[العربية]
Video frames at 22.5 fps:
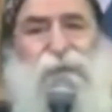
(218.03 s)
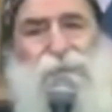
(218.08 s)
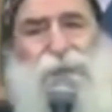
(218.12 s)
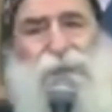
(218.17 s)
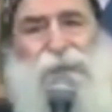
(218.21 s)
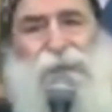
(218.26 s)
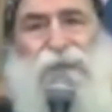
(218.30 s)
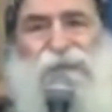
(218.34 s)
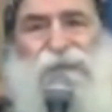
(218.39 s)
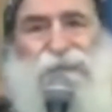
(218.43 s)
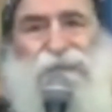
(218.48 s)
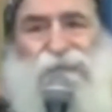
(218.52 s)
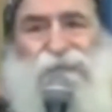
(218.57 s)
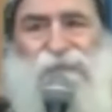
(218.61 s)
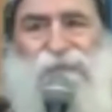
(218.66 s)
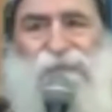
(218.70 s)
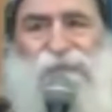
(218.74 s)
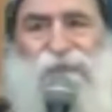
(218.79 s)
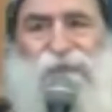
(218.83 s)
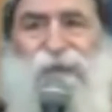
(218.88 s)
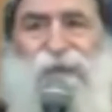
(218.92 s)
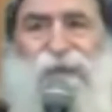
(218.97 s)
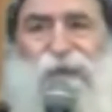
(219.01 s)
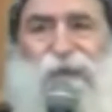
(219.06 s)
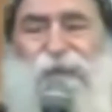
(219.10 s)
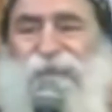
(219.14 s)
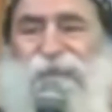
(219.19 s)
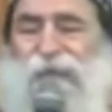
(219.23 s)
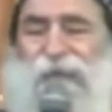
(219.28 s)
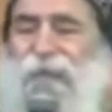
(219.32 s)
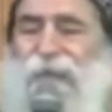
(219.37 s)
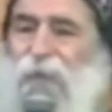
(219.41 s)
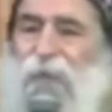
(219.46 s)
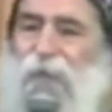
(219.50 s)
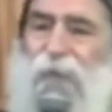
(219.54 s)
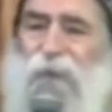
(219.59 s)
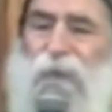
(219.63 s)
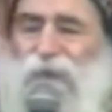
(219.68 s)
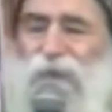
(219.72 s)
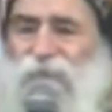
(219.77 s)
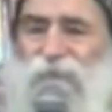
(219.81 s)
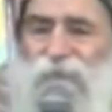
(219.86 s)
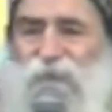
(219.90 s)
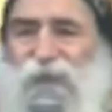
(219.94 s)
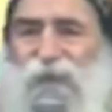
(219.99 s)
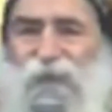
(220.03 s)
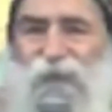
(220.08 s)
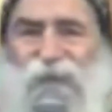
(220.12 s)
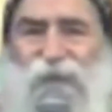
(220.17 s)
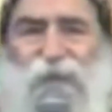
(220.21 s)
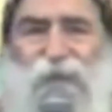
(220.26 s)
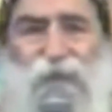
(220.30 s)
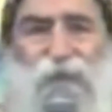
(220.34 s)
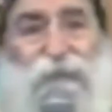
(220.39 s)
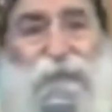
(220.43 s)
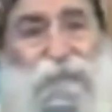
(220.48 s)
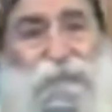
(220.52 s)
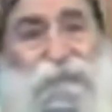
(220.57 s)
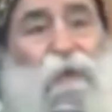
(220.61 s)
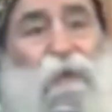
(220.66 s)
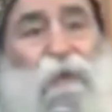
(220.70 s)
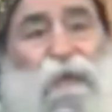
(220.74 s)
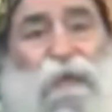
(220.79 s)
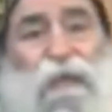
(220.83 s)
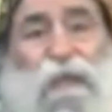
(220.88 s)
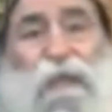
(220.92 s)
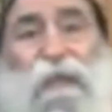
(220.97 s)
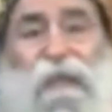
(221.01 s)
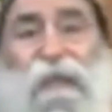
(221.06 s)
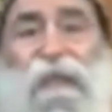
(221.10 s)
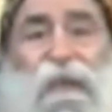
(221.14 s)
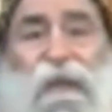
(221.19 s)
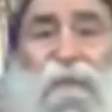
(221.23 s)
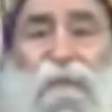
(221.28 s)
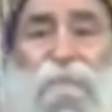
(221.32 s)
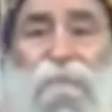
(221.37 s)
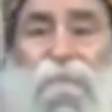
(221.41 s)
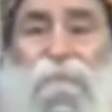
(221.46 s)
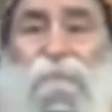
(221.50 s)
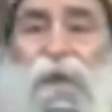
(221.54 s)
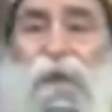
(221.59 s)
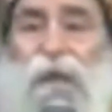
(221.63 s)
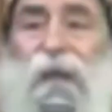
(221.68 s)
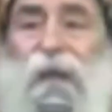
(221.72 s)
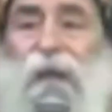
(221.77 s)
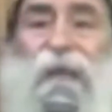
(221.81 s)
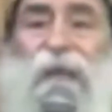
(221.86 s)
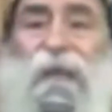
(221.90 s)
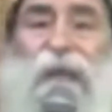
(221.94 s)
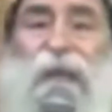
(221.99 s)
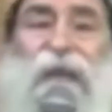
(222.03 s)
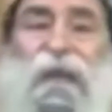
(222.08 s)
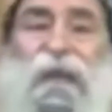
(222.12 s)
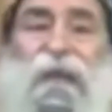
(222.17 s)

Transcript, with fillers: بيت عشان نقعد فيه شكرا ليك يا رب انك